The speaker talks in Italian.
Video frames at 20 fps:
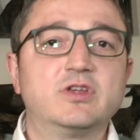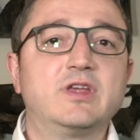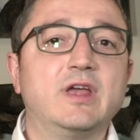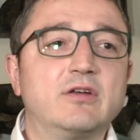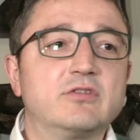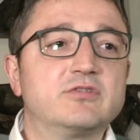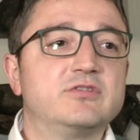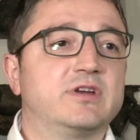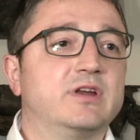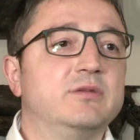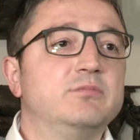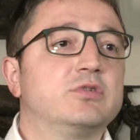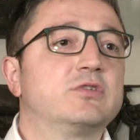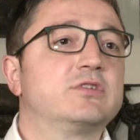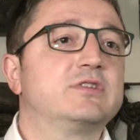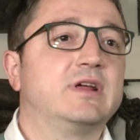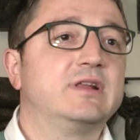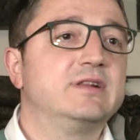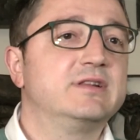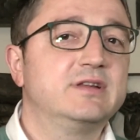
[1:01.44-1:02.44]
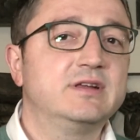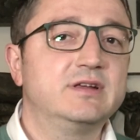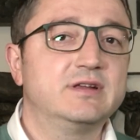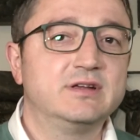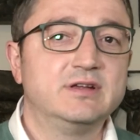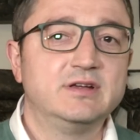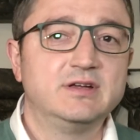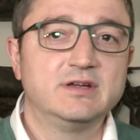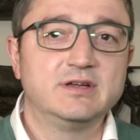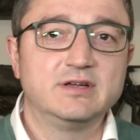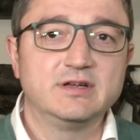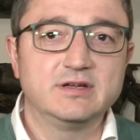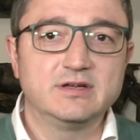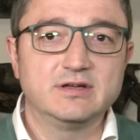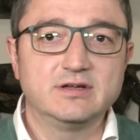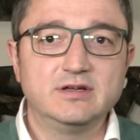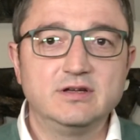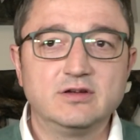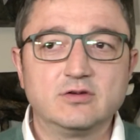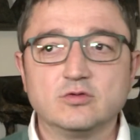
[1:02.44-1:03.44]
È chiaro, sarà importante
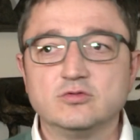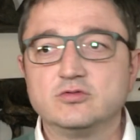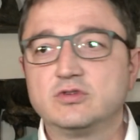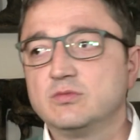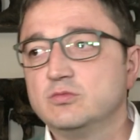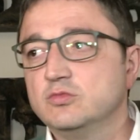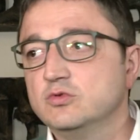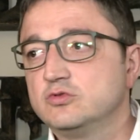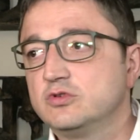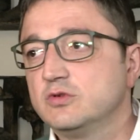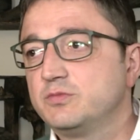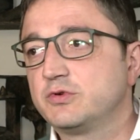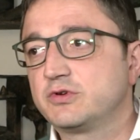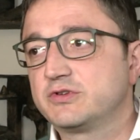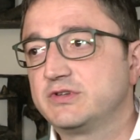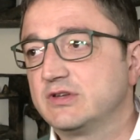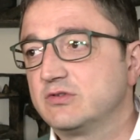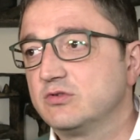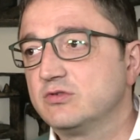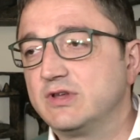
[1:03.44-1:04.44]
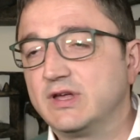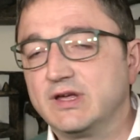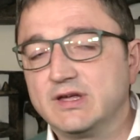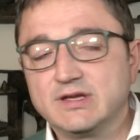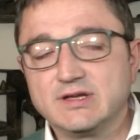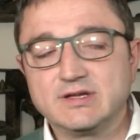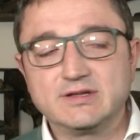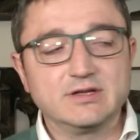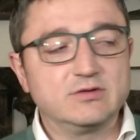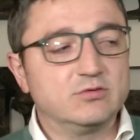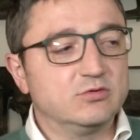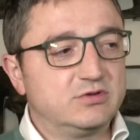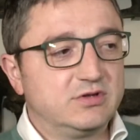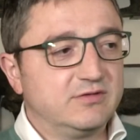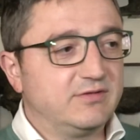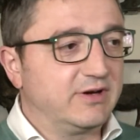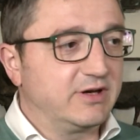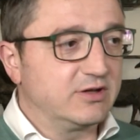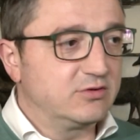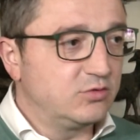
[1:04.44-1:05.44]
eh, il contributo portato dai, da tutti
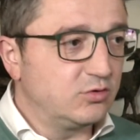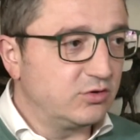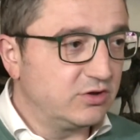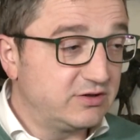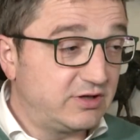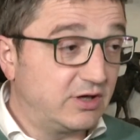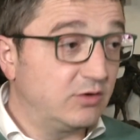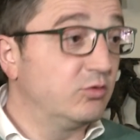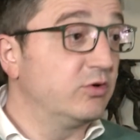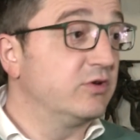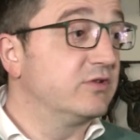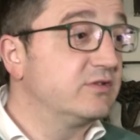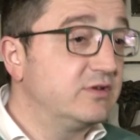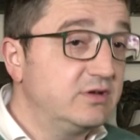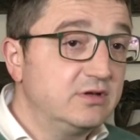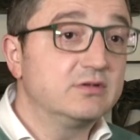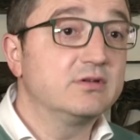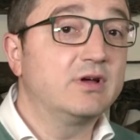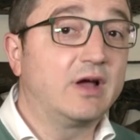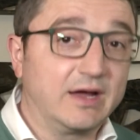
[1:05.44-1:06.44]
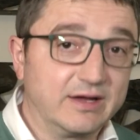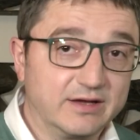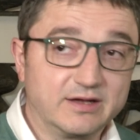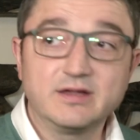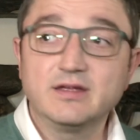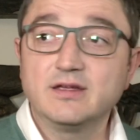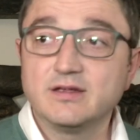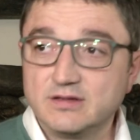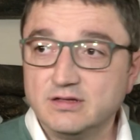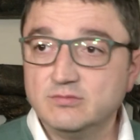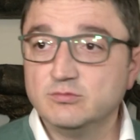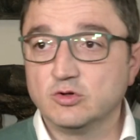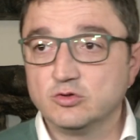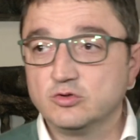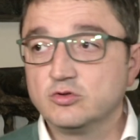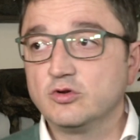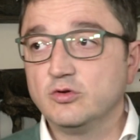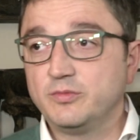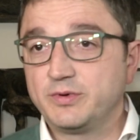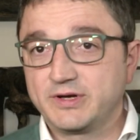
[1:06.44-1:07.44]
i vari attori, tra questi anche il
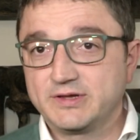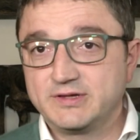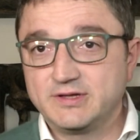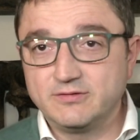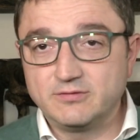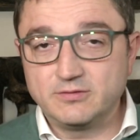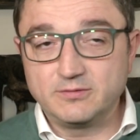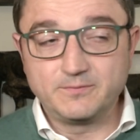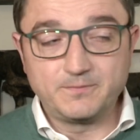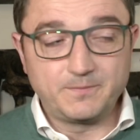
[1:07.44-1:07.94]
mondo cooperativo.